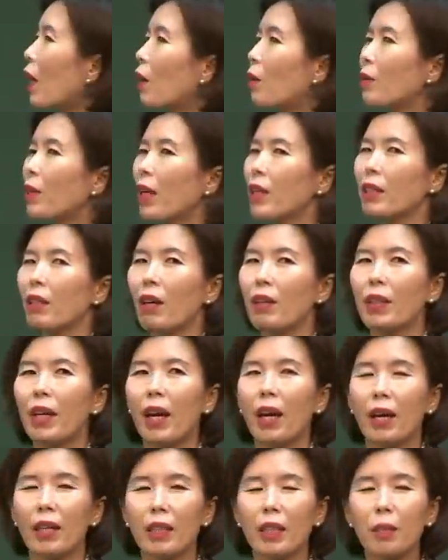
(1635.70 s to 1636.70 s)
가운데서,
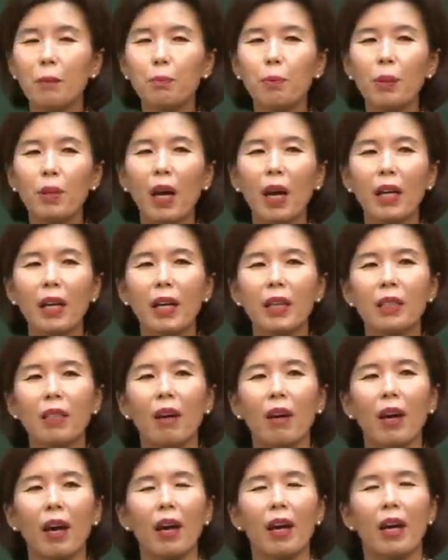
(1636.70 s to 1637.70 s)
내가 직분
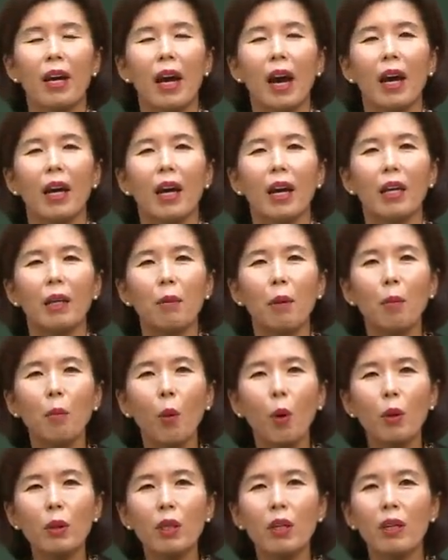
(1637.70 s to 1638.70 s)
안에서의 하나님의
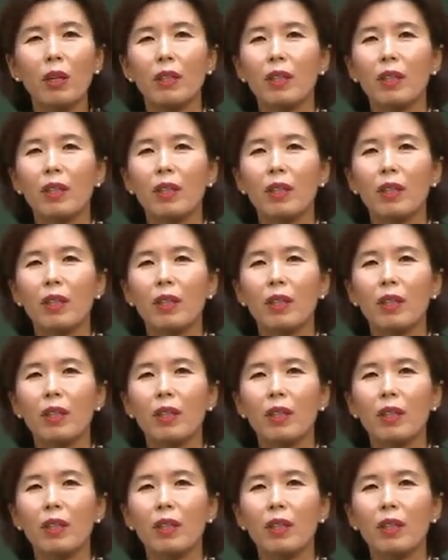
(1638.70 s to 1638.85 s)
모든